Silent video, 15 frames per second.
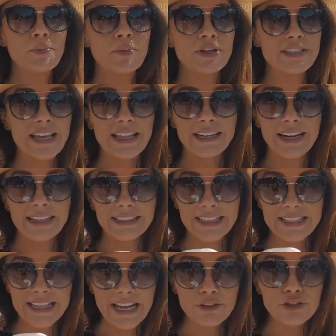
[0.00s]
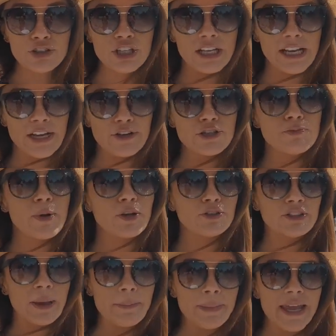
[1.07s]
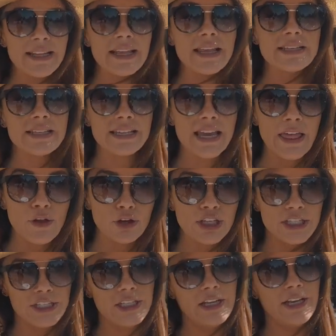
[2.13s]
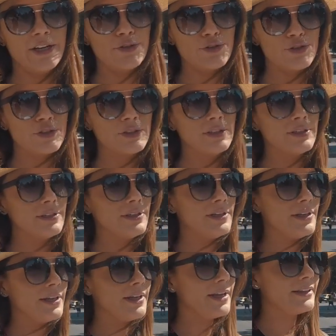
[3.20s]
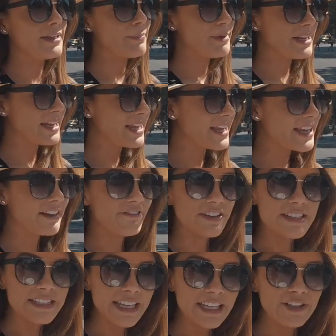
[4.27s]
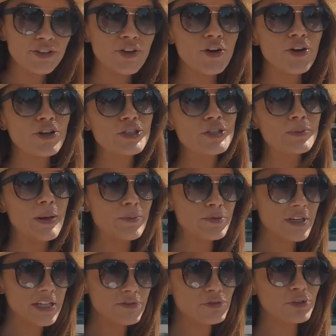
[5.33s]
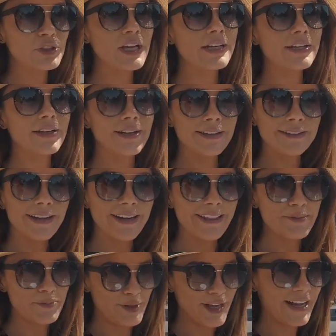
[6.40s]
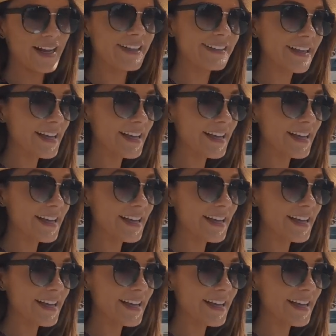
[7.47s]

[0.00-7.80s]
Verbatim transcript: pues de artesanos chilenos, pero también de diseñadores chilenos. También allá hay cafecitos. Vamos a disfrutar la tarde por acá.